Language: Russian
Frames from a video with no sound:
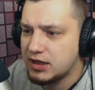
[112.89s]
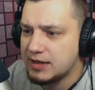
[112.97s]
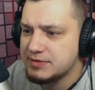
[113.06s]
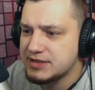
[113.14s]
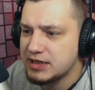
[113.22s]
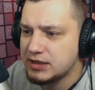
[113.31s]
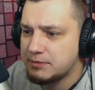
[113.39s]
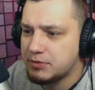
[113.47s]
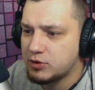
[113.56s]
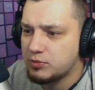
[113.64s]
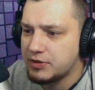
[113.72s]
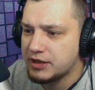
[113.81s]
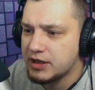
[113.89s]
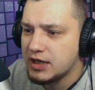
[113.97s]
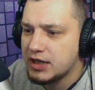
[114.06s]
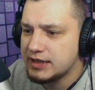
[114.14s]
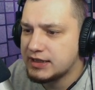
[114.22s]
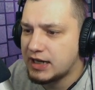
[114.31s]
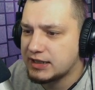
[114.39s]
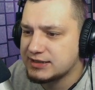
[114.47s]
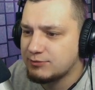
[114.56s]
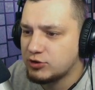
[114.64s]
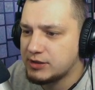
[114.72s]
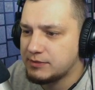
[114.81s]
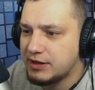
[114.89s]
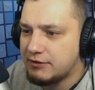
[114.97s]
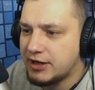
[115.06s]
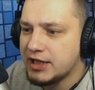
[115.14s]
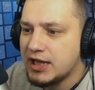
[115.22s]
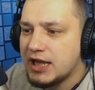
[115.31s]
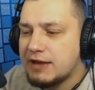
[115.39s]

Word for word: обязательно покупай. Итак, смотрим, давай.